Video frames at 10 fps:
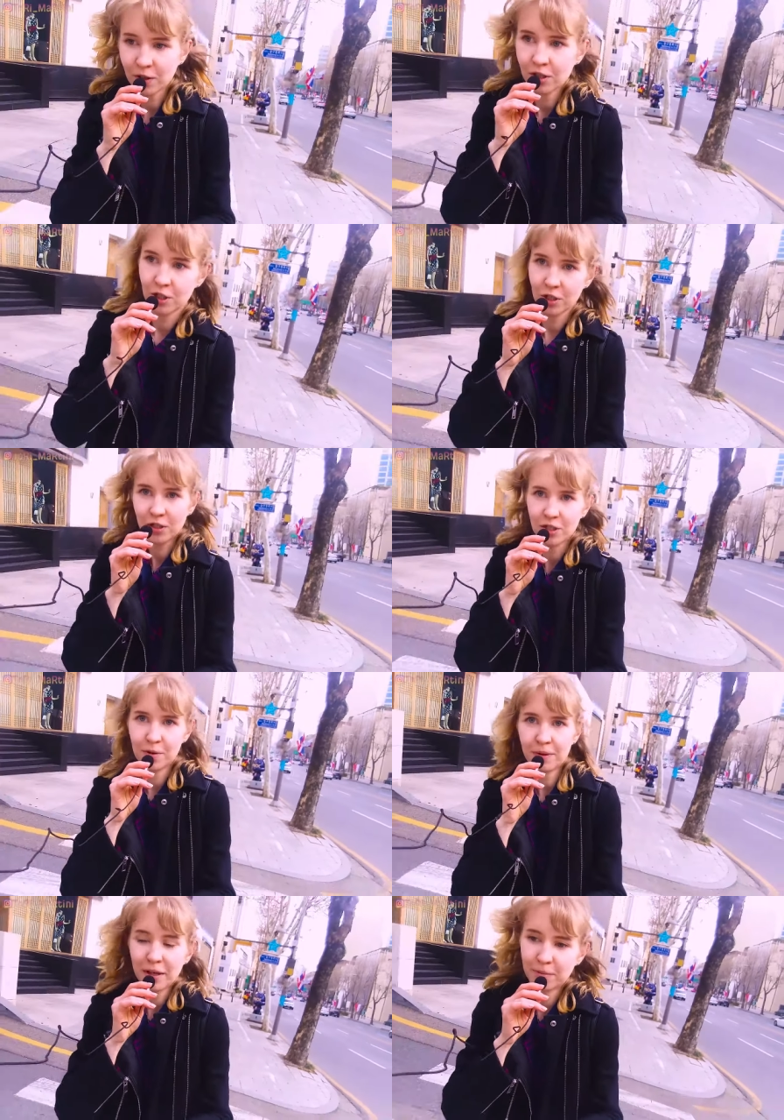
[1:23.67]
кто-то что-то
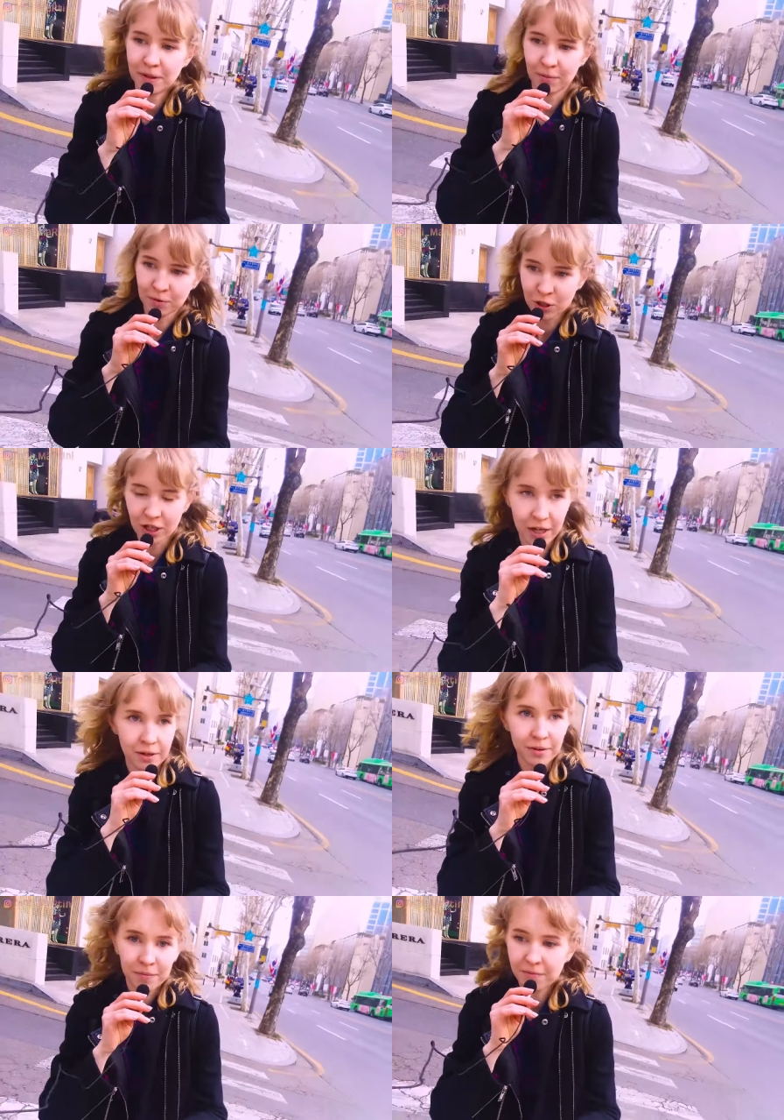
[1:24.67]
снимает, потому что,
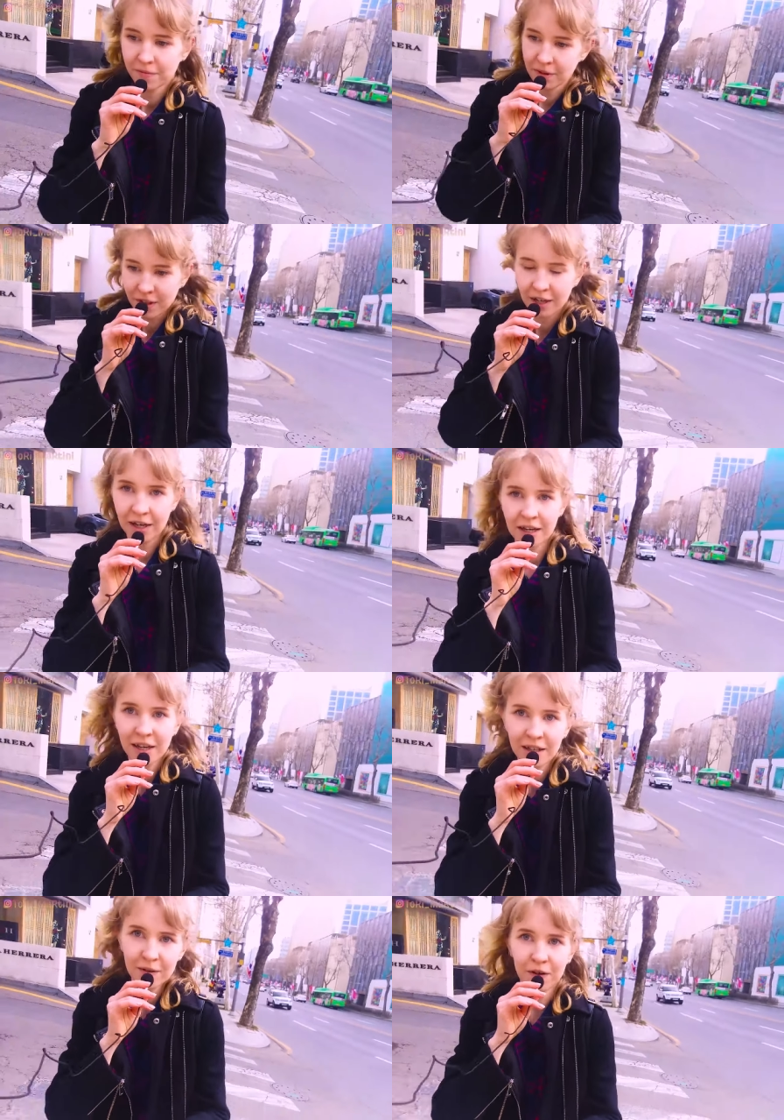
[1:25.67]

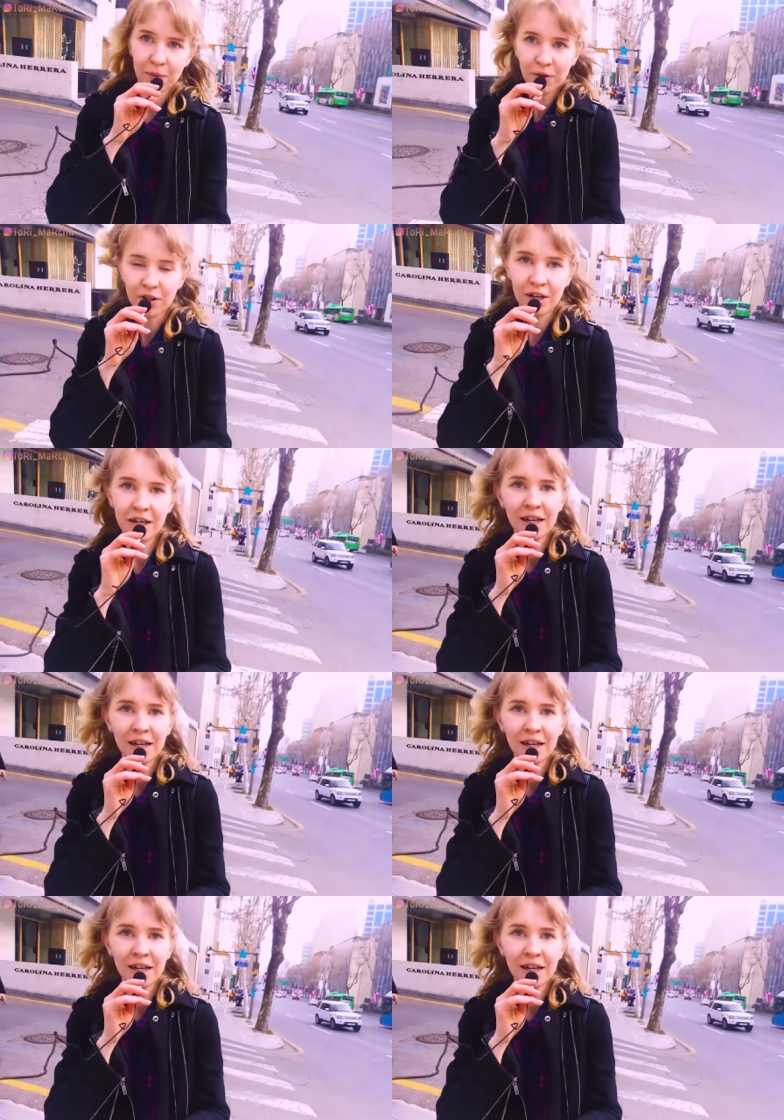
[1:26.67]
ну, камон,